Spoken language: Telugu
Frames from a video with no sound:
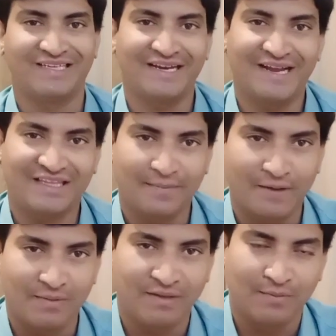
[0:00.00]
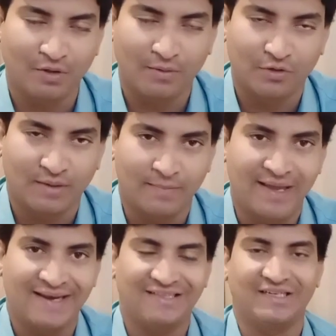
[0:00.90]
కిసాన్ యాత్ర పేరు మీద మొదలవుతున్న
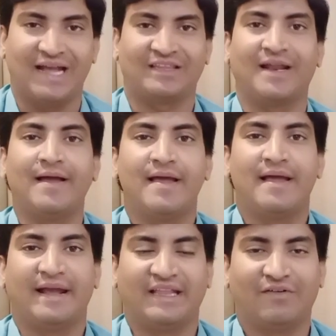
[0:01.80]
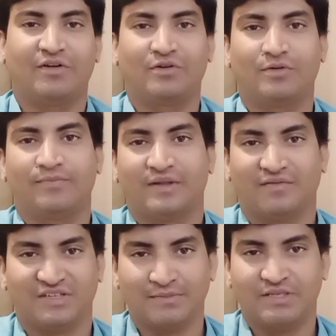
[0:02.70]
బీఆర్ఎస్ యాత్ర ఎంత ఎంతవరకు
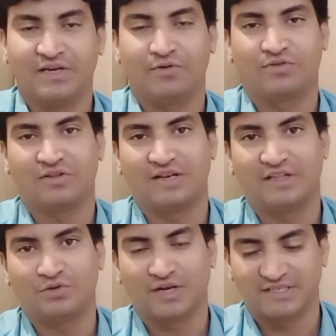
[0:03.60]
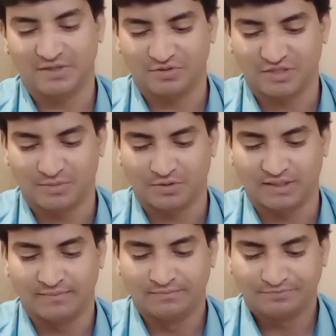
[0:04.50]
విజయం చేకూరుస్తుందో లేదో చూడాల్సిన అవసరం
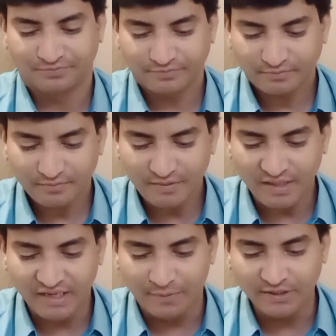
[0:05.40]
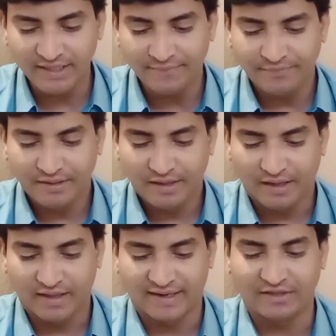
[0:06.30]
ఉంది ఇకపోతే
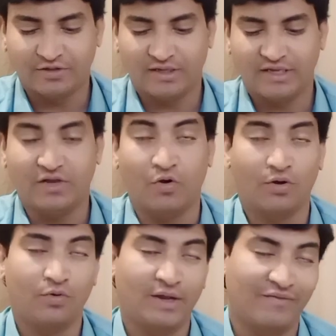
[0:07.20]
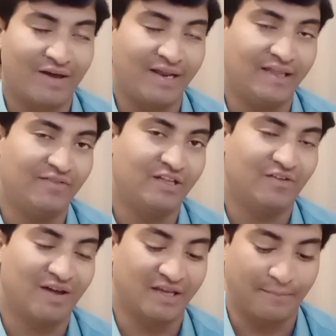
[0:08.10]
రైతులకి గౌరవం కూడా ఇవ్వాలి
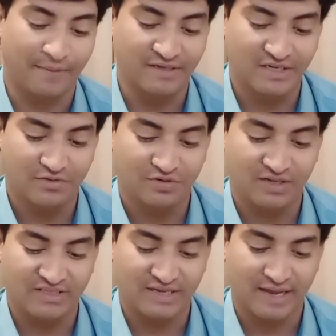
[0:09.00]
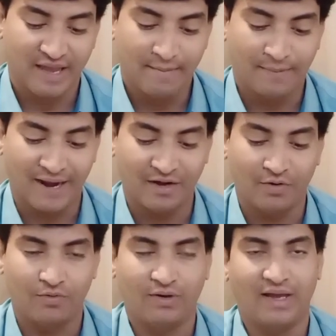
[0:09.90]
అదేవిధంగా వాళ్ళకి పెన్షన్స్ కూడా ఇచ్చే
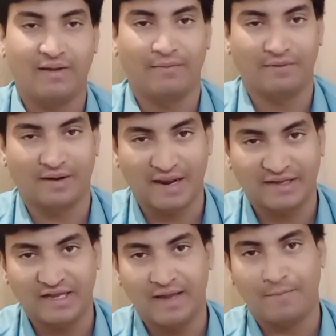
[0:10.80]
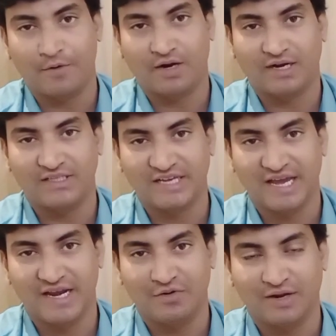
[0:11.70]
ప్లాన్లో ఉండ ఆ రకంగా పోరాటాలు
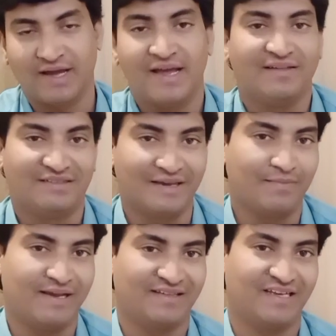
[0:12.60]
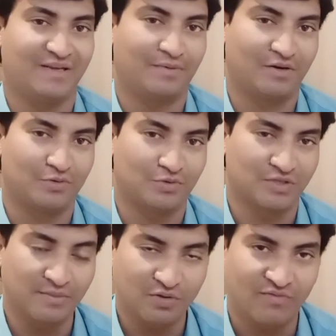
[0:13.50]
చేయాలని కూడా సీఎం కేసీఆర్ చెప్పినట్టు
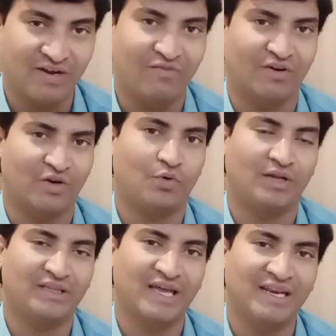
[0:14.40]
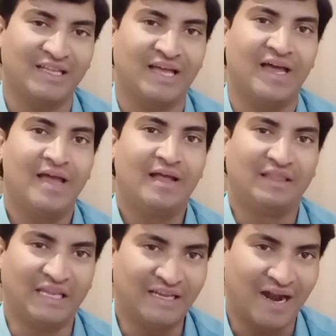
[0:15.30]
చూస్తున్నాం సో ఇవన్నీ వర్కౌట్ అవుతాయా లేదా
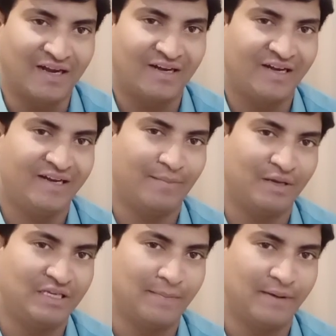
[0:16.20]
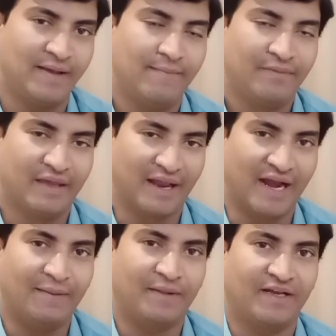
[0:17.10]
దీనికి ఆల్టర్నేట్గా బీజేపీ
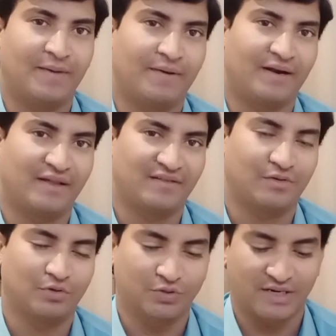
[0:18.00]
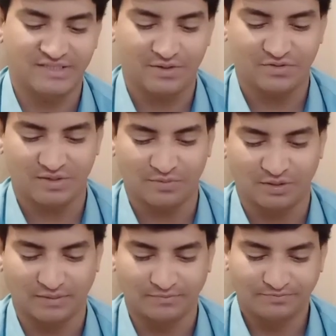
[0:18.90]
ఎలాంటి పథకాలు ప్రకటిస్తుందో కూడా చూడాల్సిన అవసరం
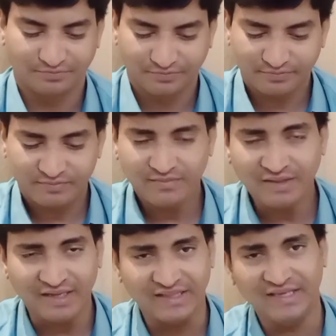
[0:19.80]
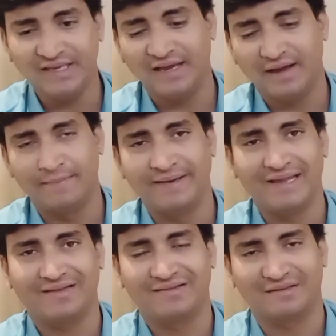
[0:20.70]
ఉంది ఇది
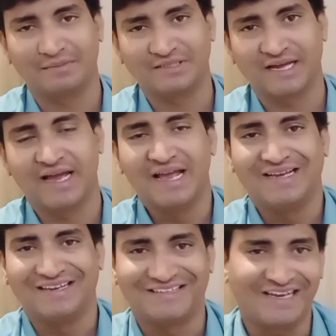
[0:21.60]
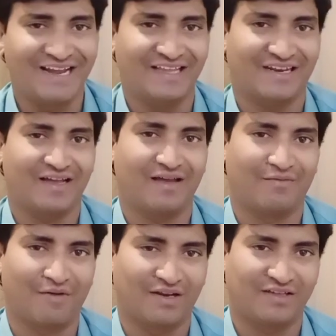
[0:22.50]
బీఆర్ఎస్కి సంబంధించిన కిసాన్ యాత్ర
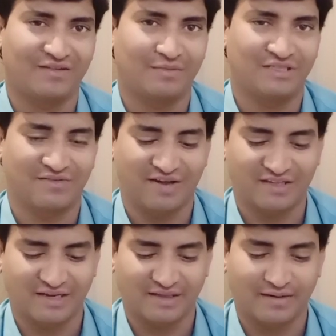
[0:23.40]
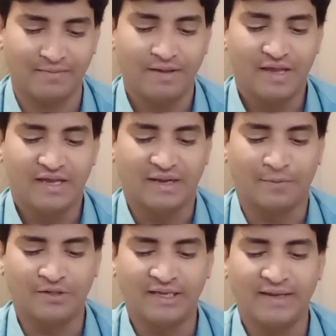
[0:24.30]
వార్తకు సంబంధించిన వార్తా కథనం
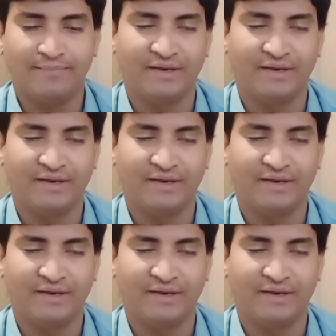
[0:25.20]
ఇకపోతే